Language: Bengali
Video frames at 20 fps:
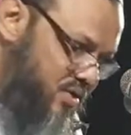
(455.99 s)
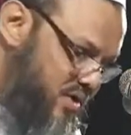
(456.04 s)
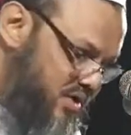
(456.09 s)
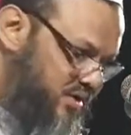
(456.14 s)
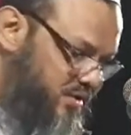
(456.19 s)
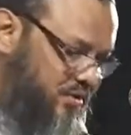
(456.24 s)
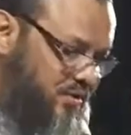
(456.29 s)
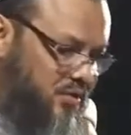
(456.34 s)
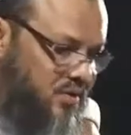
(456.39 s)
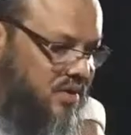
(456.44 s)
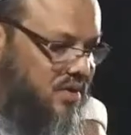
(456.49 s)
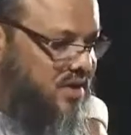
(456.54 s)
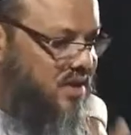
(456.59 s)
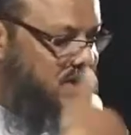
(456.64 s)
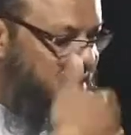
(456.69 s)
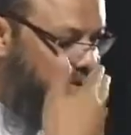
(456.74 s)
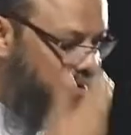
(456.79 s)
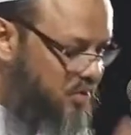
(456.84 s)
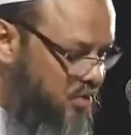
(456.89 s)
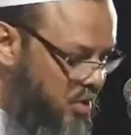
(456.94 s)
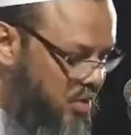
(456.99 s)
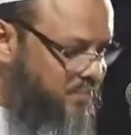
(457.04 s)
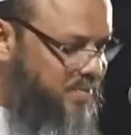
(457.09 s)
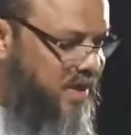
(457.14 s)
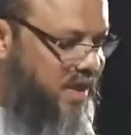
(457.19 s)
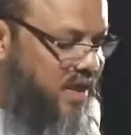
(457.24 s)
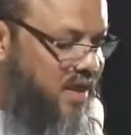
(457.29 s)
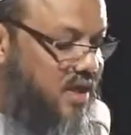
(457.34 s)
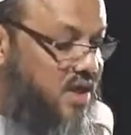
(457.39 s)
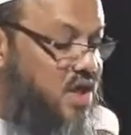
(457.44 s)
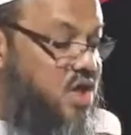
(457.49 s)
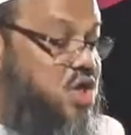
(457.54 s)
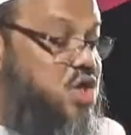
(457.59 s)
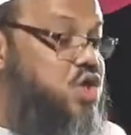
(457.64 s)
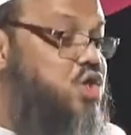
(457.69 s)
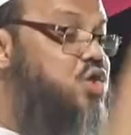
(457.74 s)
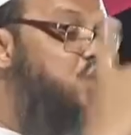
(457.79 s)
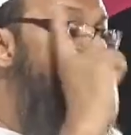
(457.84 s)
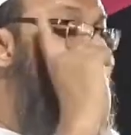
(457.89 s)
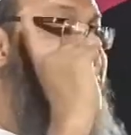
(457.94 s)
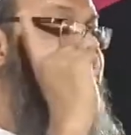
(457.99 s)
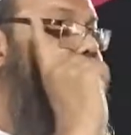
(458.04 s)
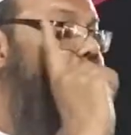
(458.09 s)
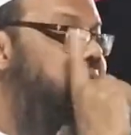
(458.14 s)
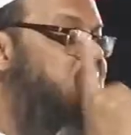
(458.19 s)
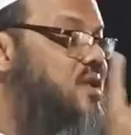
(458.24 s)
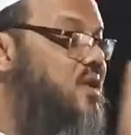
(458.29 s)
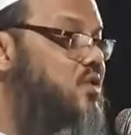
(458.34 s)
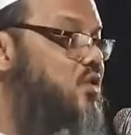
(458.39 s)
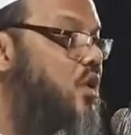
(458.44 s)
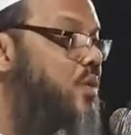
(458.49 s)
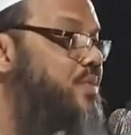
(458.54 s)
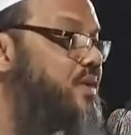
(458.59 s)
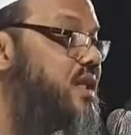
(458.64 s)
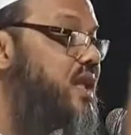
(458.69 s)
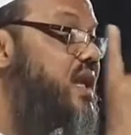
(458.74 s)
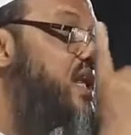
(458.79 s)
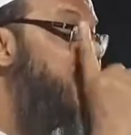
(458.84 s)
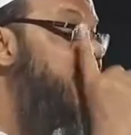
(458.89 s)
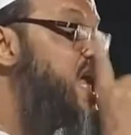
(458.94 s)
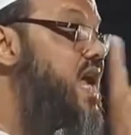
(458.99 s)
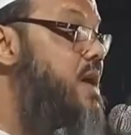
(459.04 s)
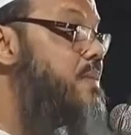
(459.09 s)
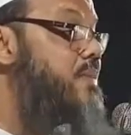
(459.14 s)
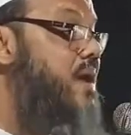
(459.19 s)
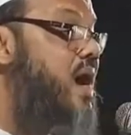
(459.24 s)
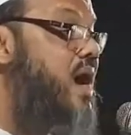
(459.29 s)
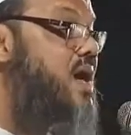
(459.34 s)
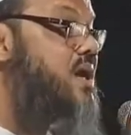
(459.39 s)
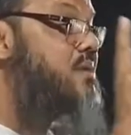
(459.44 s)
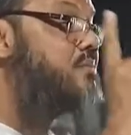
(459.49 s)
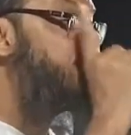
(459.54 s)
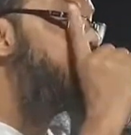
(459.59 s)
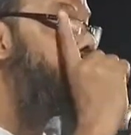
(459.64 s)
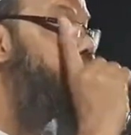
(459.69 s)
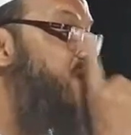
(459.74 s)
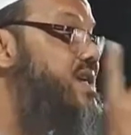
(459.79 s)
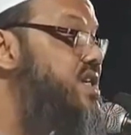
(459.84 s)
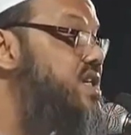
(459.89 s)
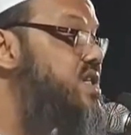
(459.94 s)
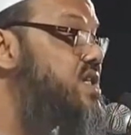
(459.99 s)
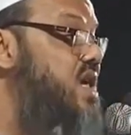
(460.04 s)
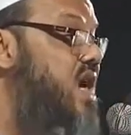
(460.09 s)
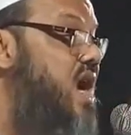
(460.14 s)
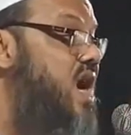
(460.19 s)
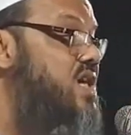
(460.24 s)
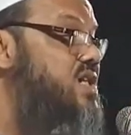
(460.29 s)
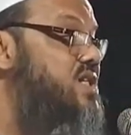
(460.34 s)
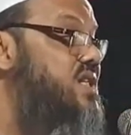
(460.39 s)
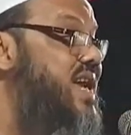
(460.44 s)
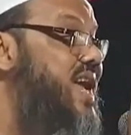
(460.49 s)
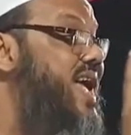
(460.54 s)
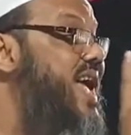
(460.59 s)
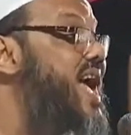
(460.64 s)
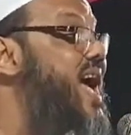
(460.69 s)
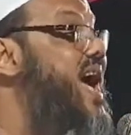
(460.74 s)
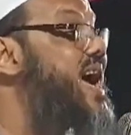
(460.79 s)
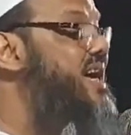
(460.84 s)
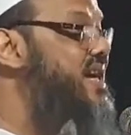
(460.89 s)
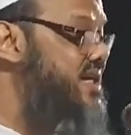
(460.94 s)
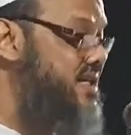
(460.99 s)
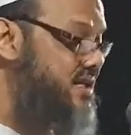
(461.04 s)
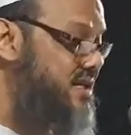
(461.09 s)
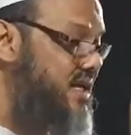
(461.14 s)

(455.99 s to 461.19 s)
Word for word: রসুল নবী সমস্ত নবীদের ইমান বিশ্বাস এক